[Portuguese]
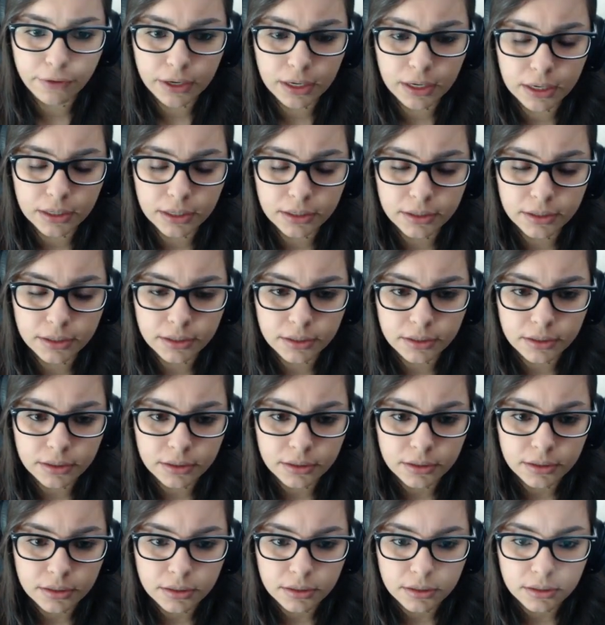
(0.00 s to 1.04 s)
minha filha.
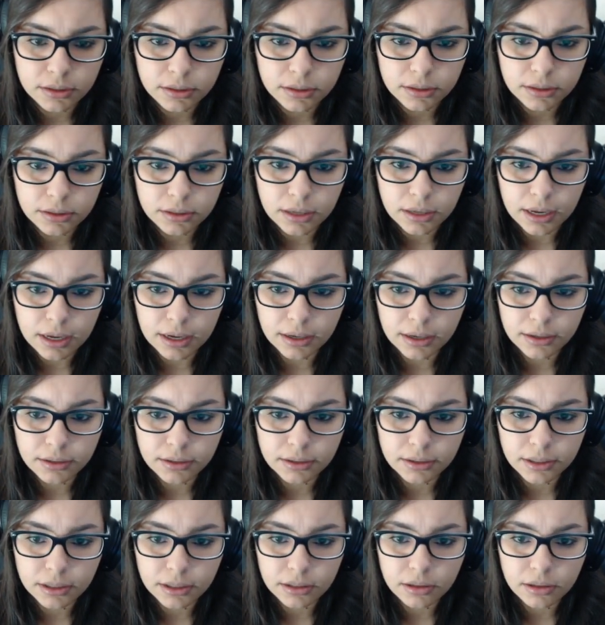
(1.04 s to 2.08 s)
Tá.
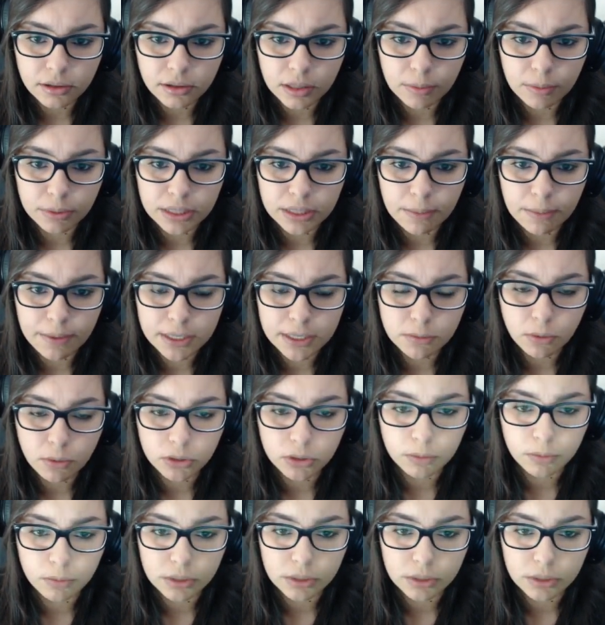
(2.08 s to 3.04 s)
Eu lembro que tem mais